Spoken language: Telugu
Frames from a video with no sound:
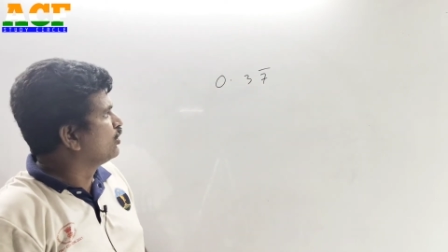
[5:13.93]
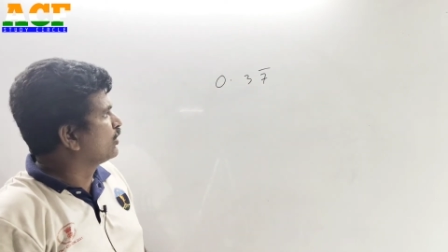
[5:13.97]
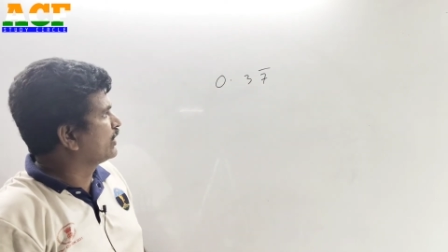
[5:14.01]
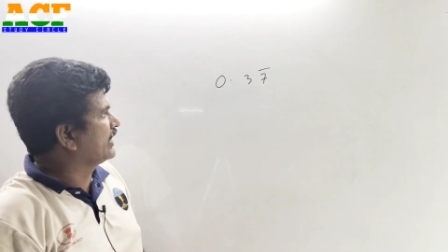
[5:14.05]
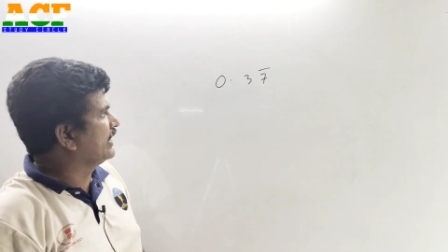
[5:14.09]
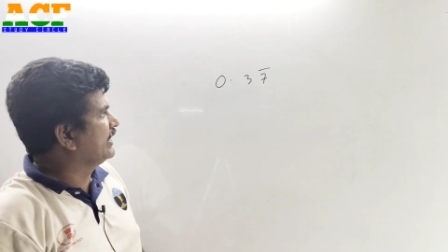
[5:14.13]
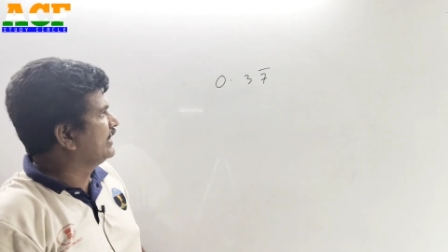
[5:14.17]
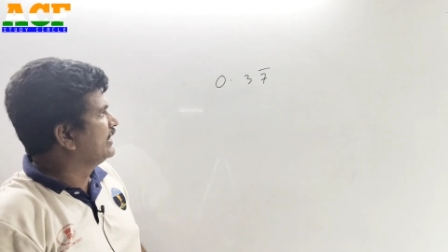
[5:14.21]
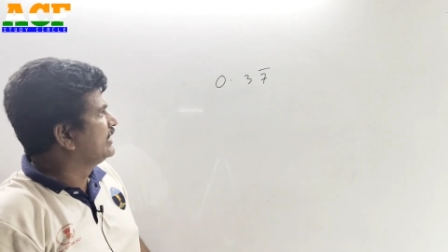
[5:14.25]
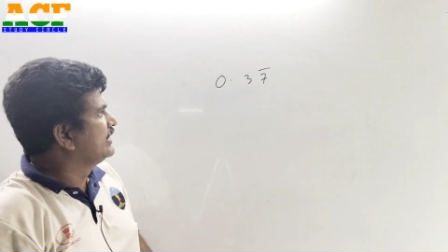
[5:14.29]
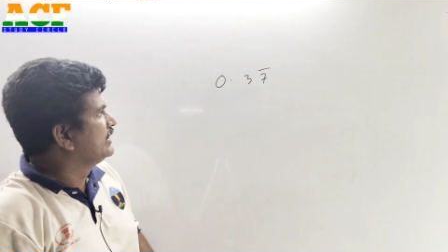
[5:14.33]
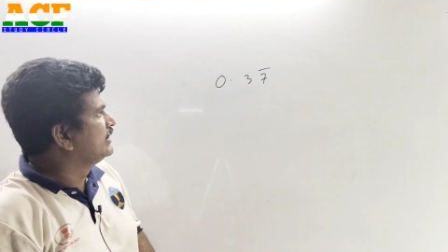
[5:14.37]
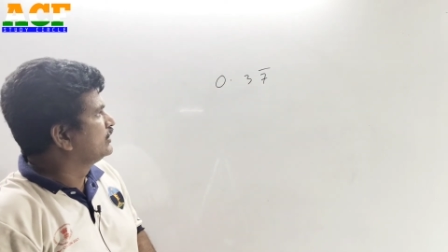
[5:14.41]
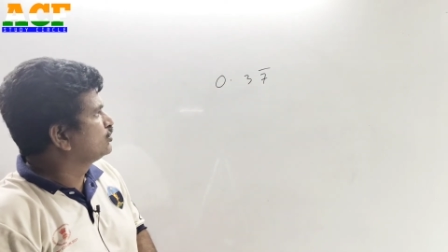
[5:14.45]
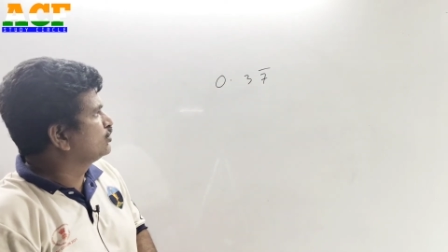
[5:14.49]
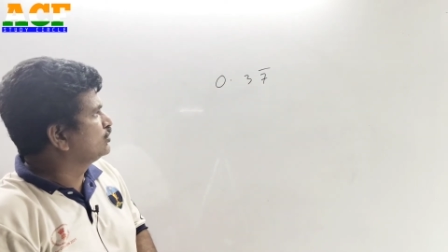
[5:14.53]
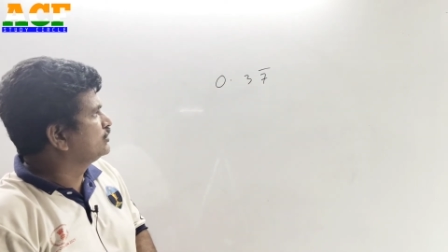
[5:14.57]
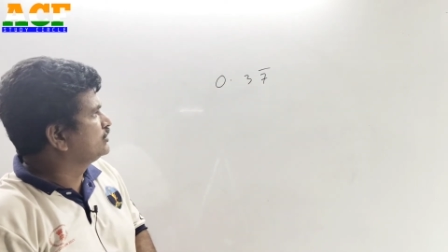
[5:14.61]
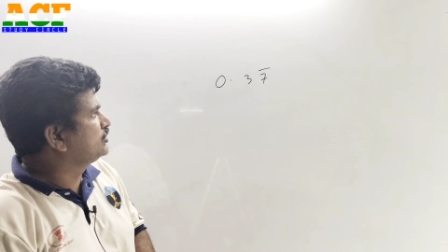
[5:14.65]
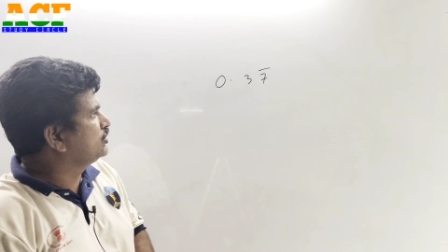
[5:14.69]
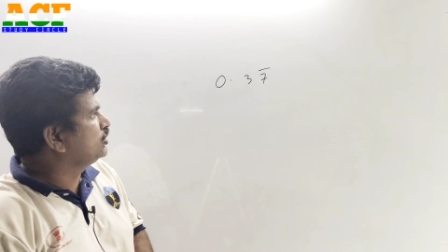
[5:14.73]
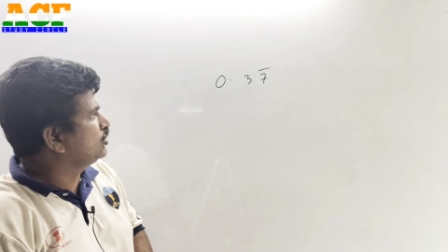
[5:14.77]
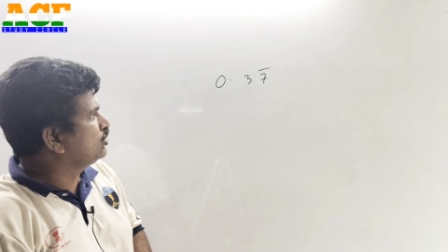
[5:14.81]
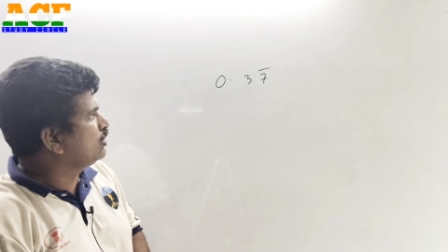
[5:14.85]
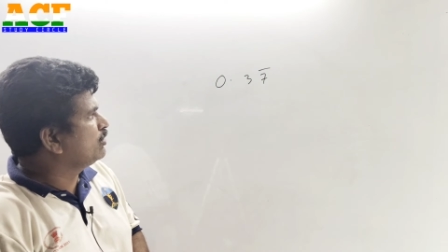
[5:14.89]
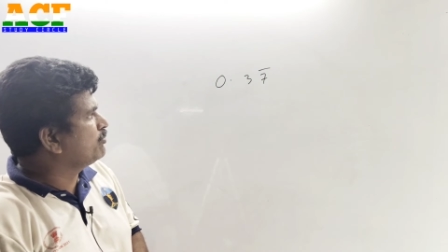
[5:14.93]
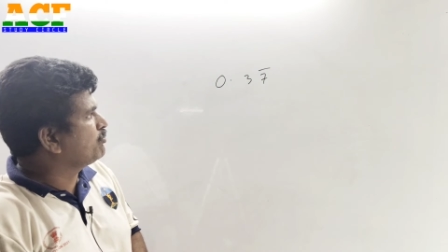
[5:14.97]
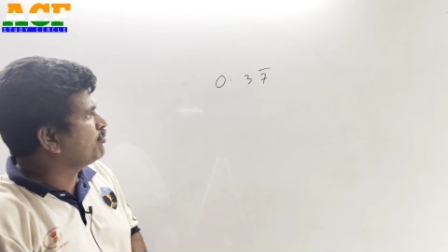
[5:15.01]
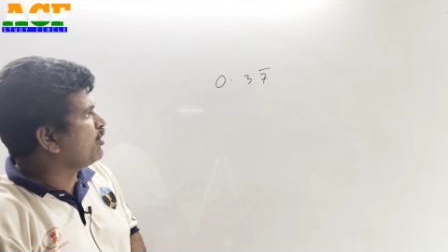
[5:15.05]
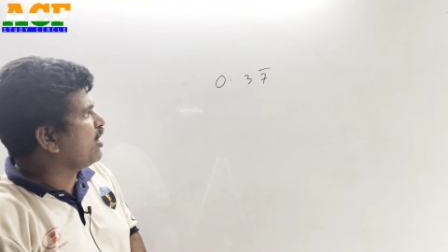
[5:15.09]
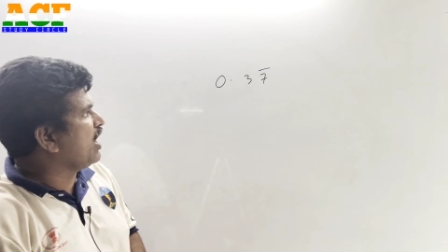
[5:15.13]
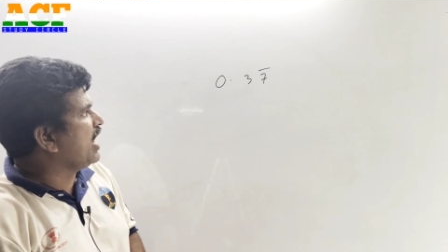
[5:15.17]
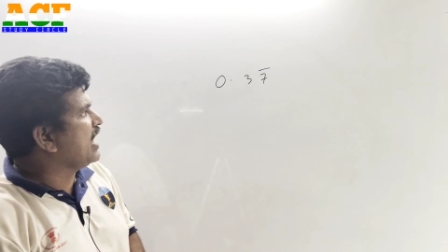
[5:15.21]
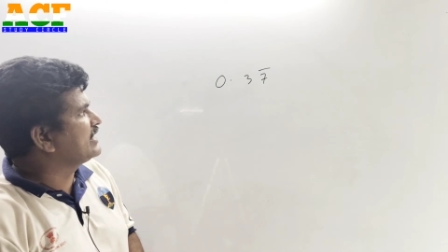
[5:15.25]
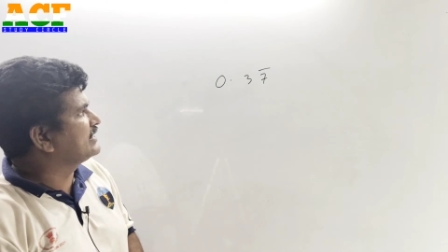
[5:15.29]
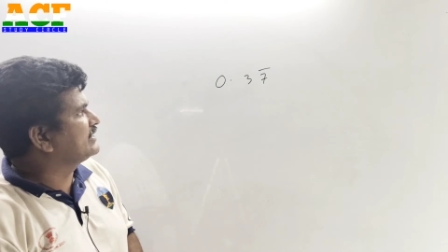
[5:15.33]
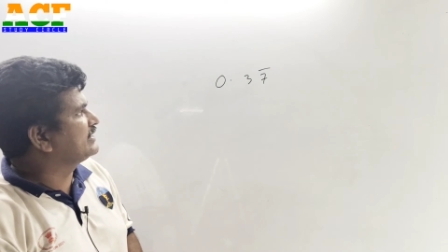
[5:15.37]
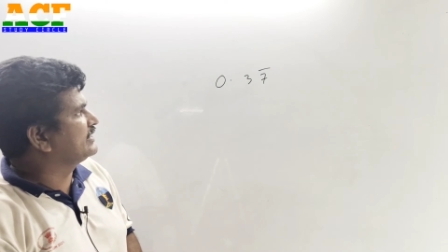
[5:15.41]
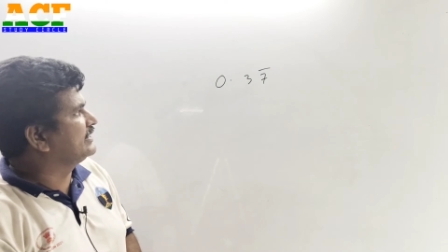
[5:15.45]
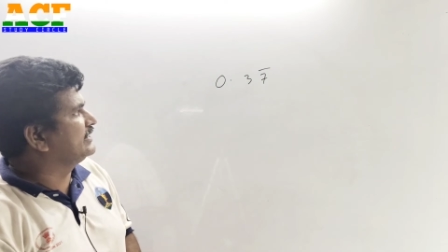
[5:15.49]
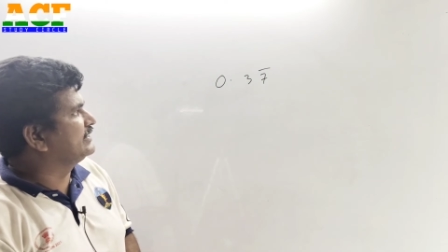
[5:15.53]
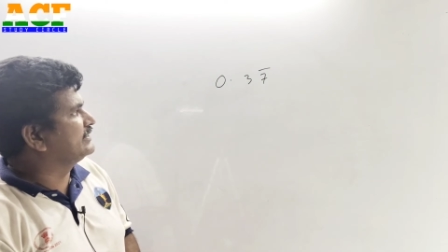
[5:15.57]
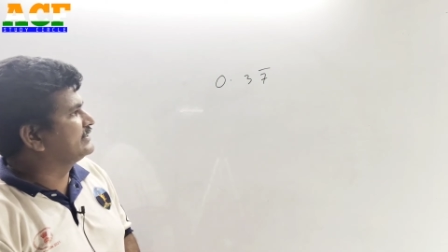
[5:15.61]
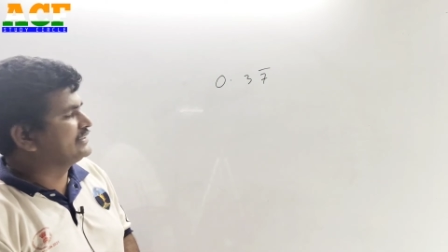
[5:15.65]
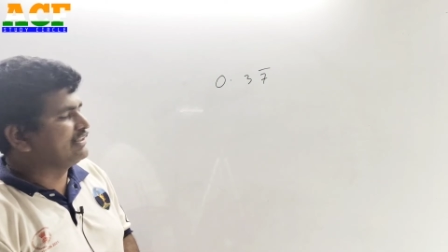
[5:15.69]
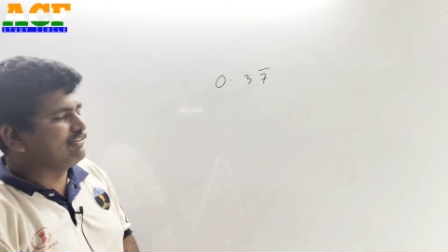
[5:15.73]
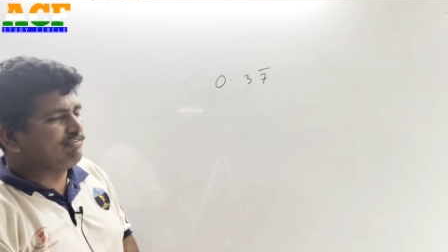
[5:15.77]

ఓకే సో జీరో పాయింట్ త్రీ